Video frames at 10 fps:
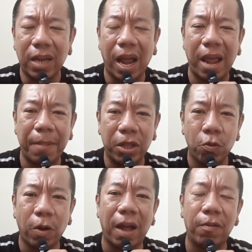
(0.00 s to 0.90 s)
จะให้ไป
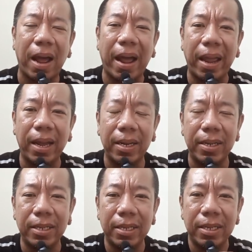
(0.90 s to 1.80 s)
สู้กับเขาได้
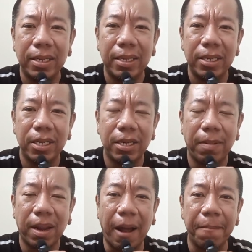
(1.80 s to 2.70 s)
ใช่
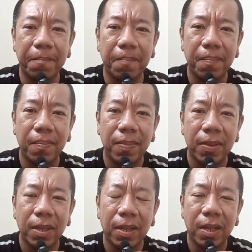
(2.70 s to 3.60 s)
ไหมครับ
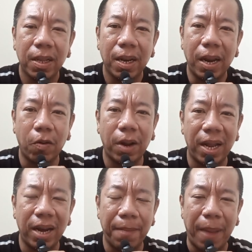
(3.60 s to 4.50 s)
เราก็
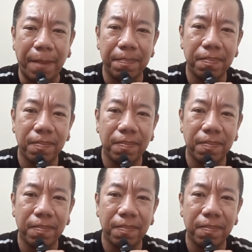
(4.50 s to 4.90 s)
เล่นในแบบ